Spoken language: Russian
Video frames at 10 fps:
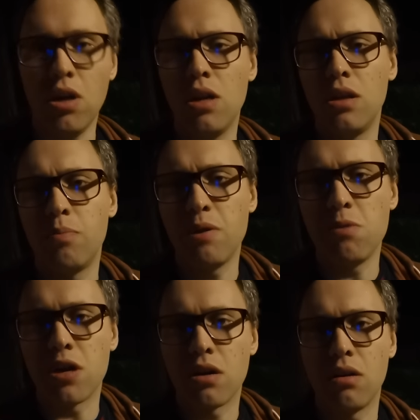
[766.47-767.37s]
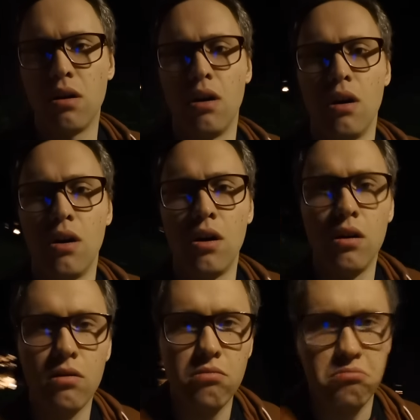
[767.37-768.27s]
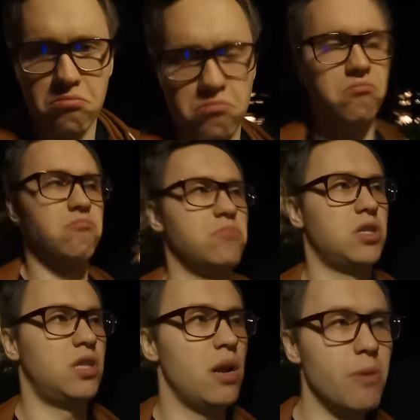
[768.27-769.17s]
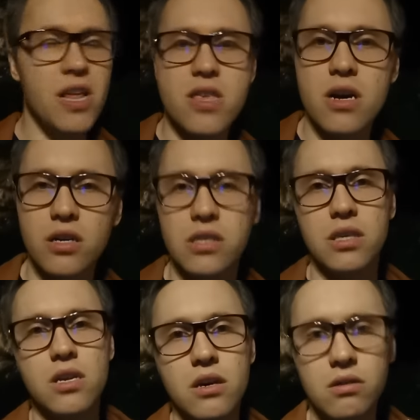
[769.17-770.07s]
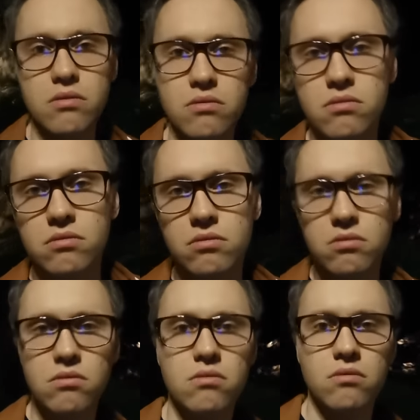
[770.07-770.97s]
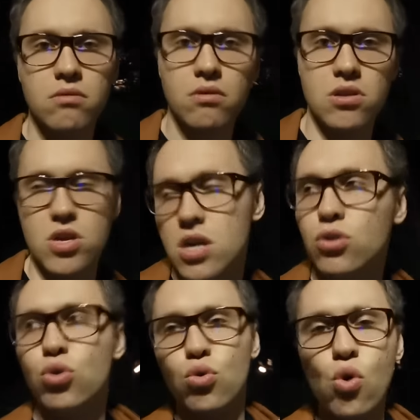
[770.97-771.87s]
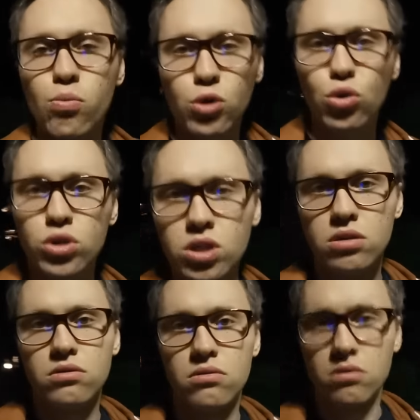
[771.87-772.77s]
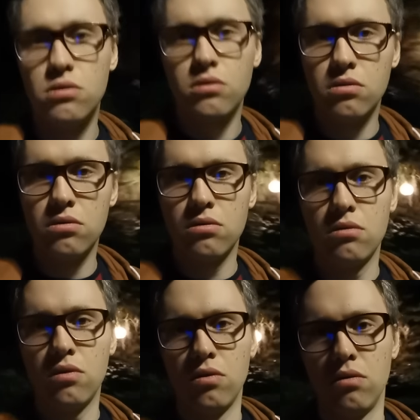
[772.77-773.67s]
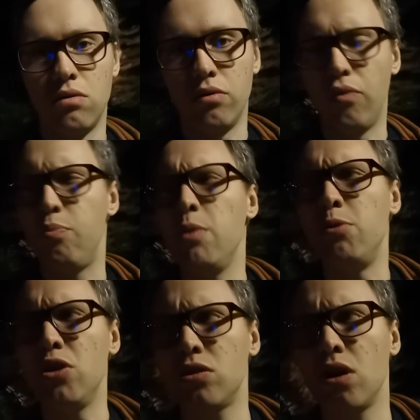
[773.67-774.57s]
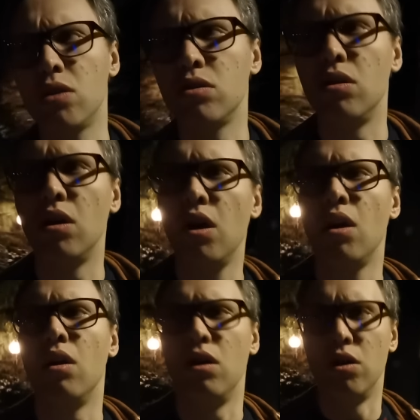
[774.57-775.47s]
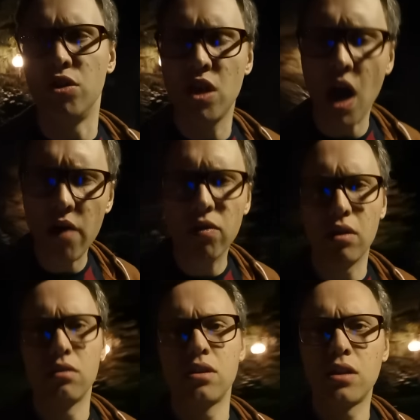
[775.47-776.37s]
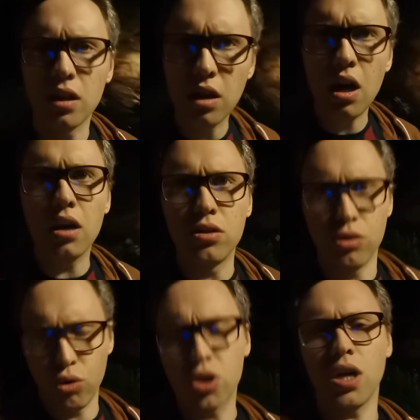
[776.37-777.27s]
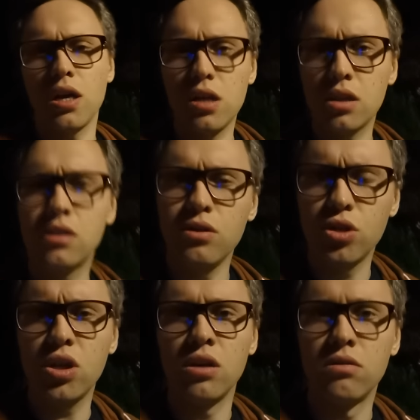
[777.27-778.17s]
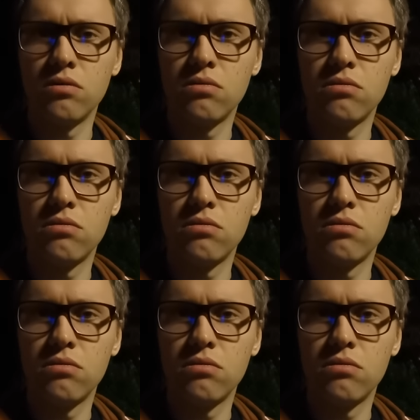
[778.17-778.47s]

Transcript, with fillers: Или, например, а, стремление к истине. Нет, кругом ложь. В Библии сказано – а, дьявол, сатана – это ложь и отец лжи.